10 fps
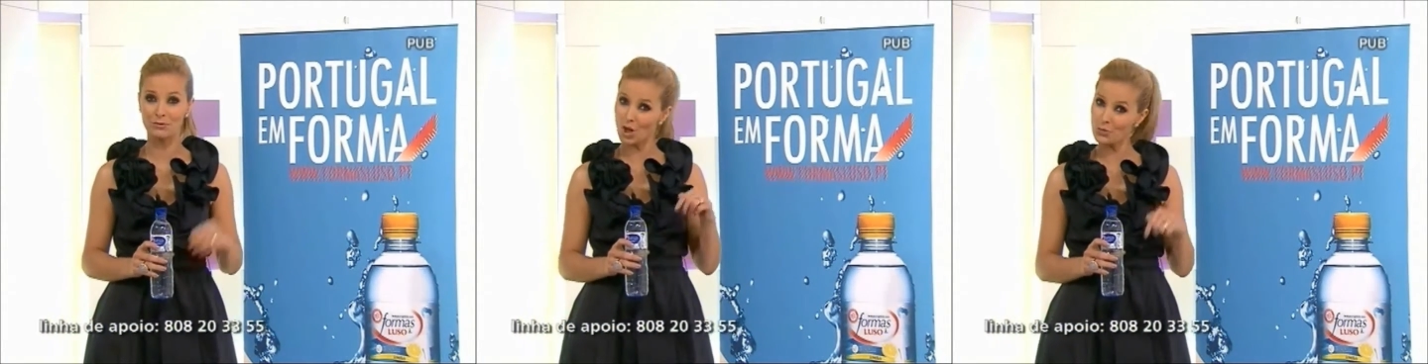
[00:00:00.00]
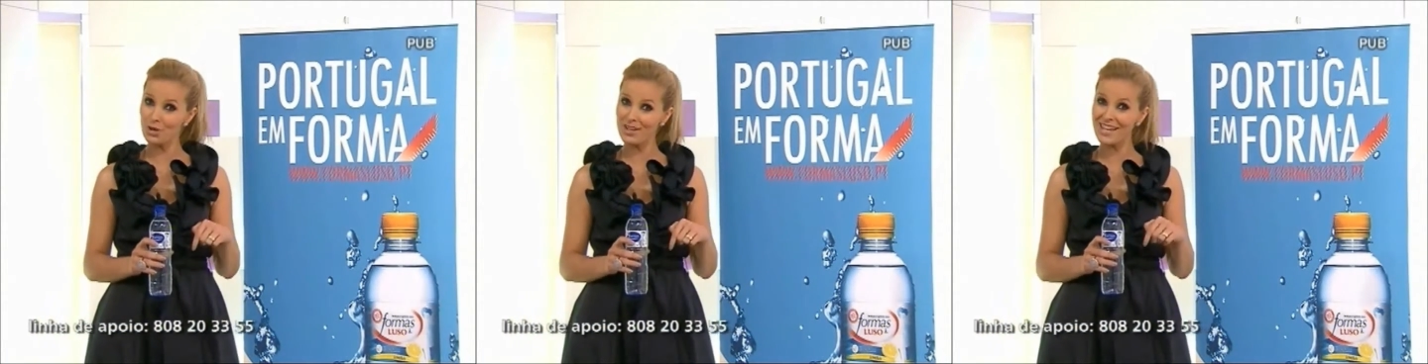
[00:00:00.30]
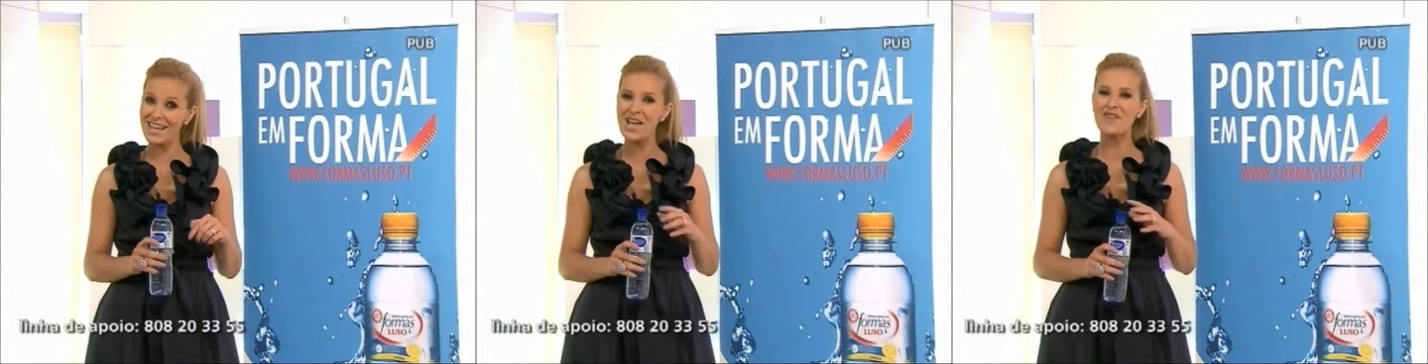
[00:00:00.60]
Nós por
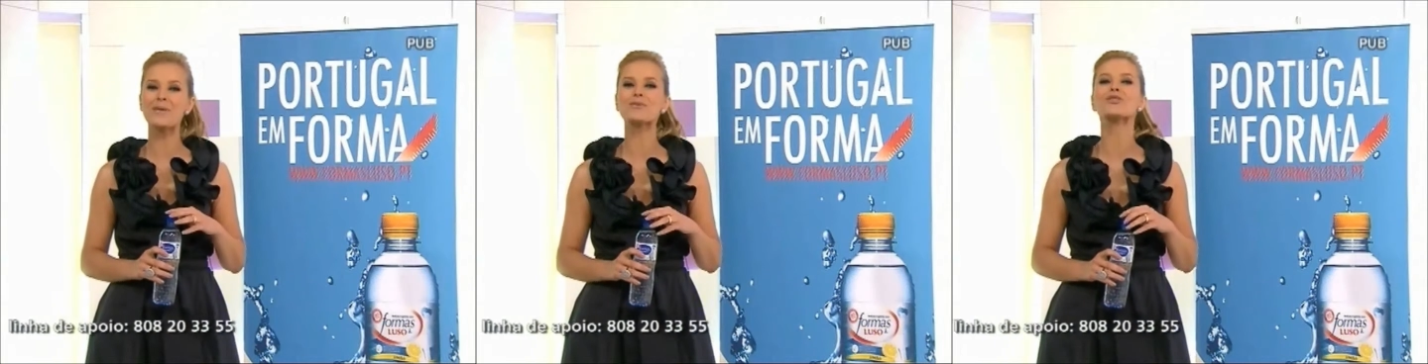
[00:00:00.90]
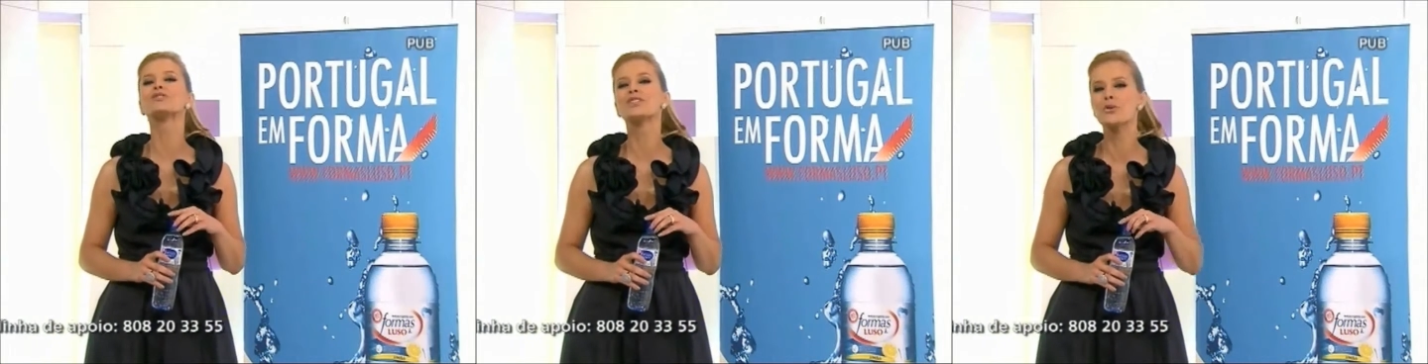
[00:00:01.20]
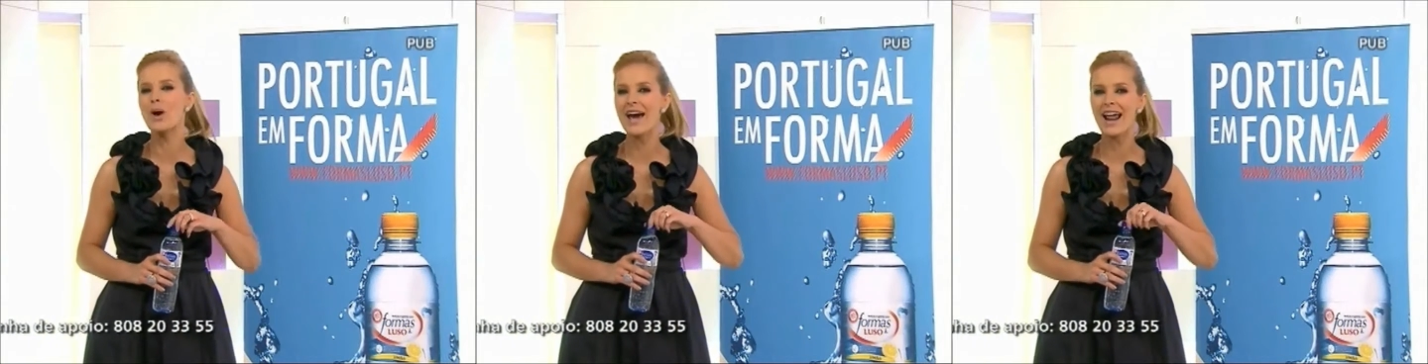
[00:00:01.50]
aqui vamos
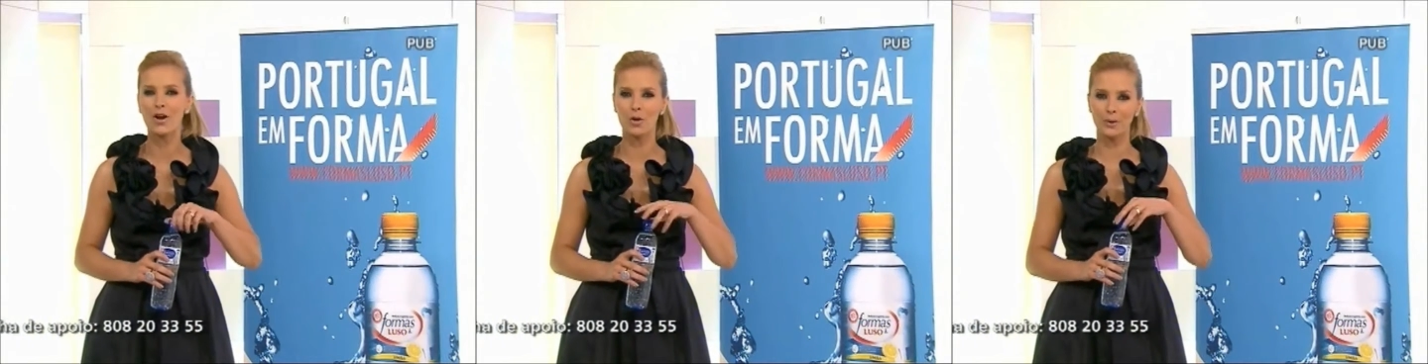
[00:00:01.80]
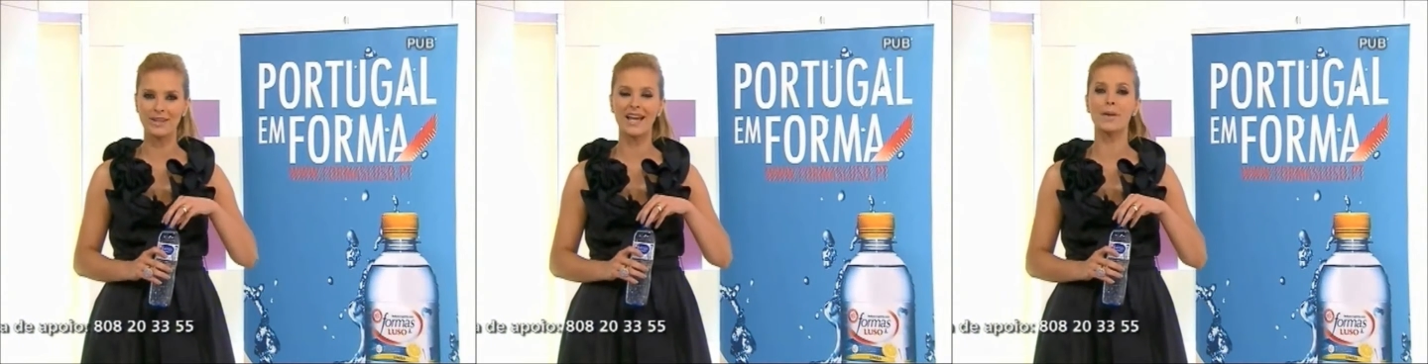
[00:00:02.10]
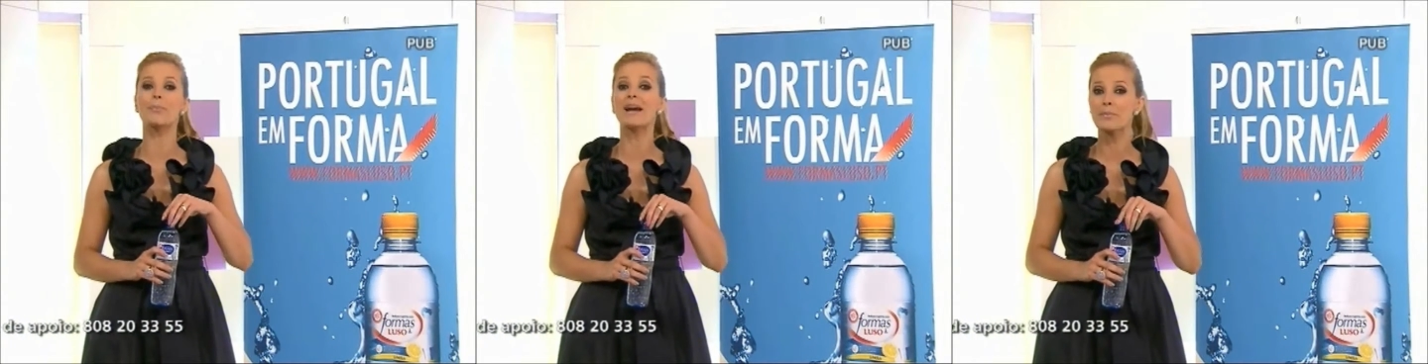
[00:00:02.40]
continuar a acompanhar
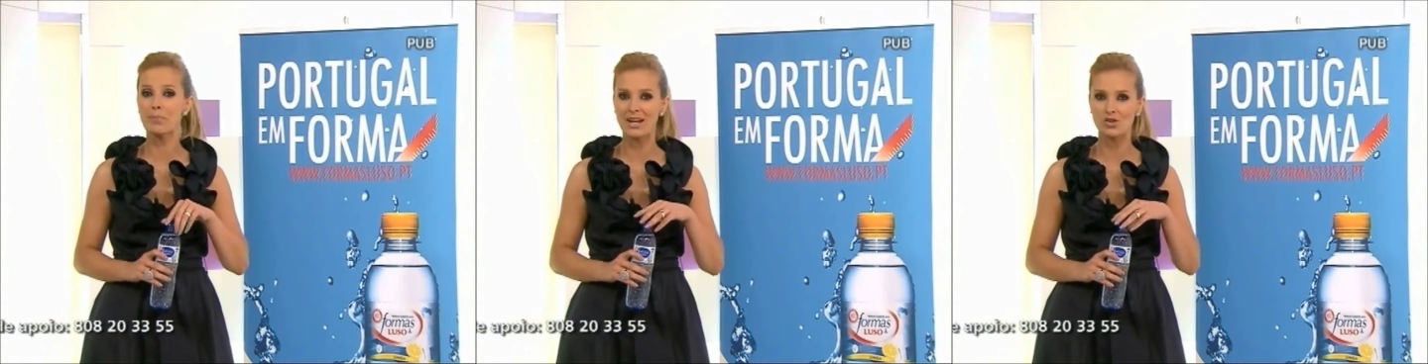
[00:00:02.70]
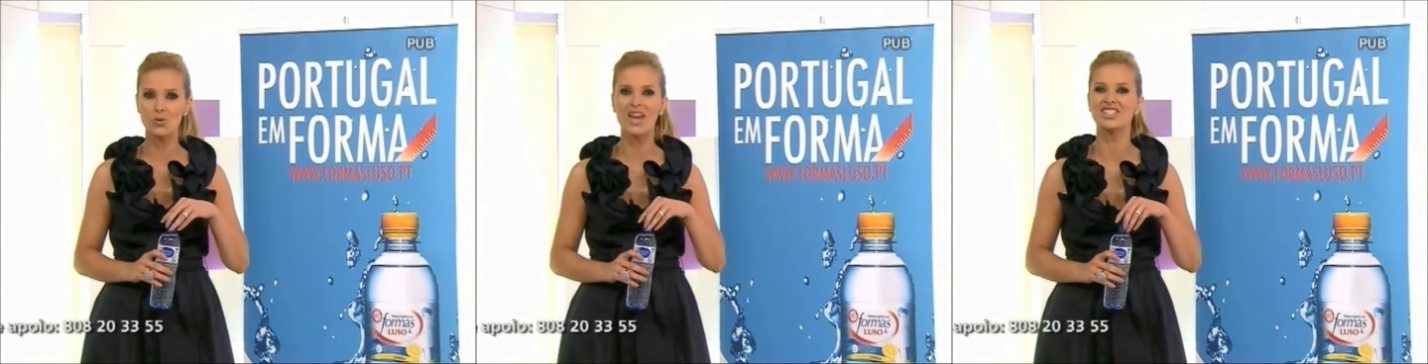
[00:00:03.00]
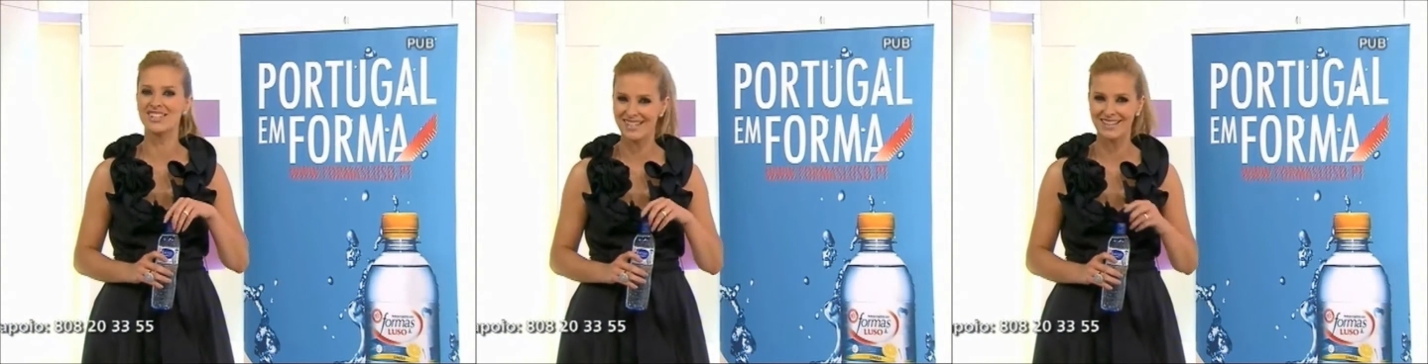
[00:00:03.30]
a par e passo
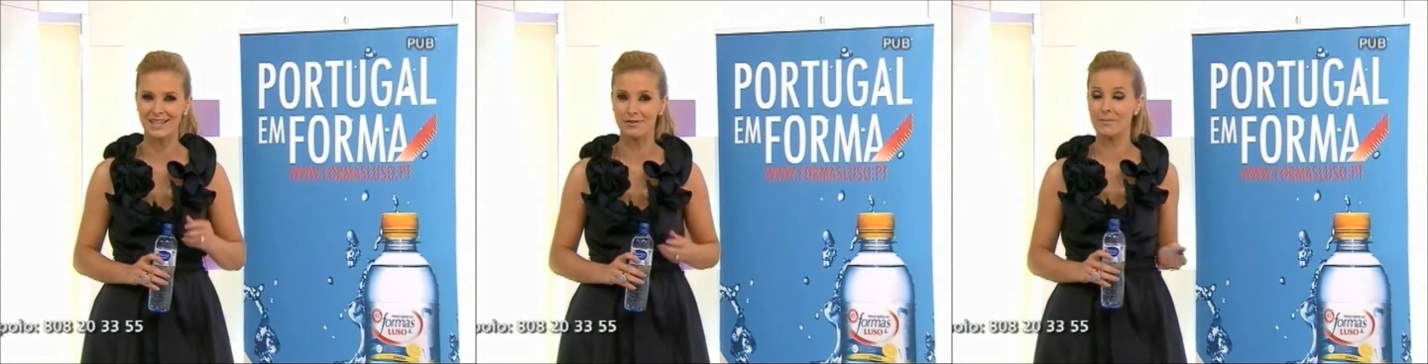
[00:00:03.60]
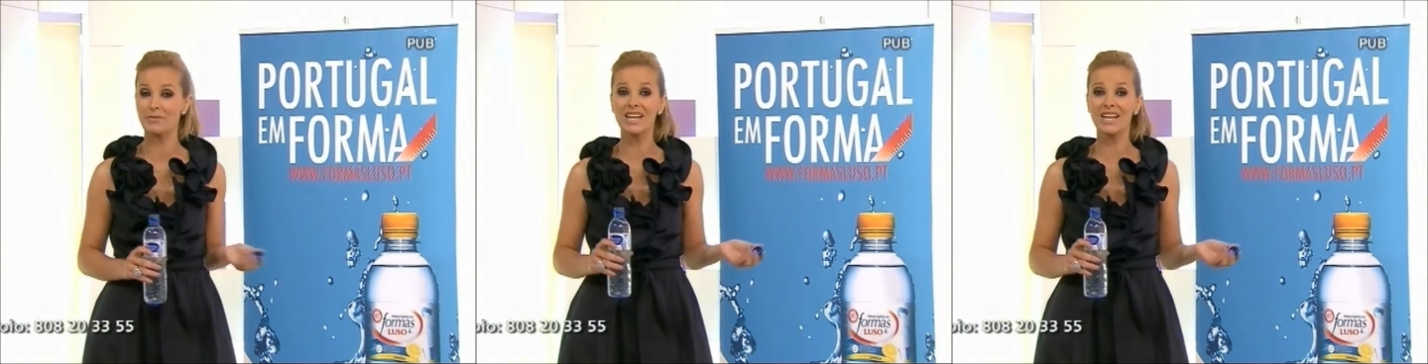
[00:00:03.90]
esta iniciativa.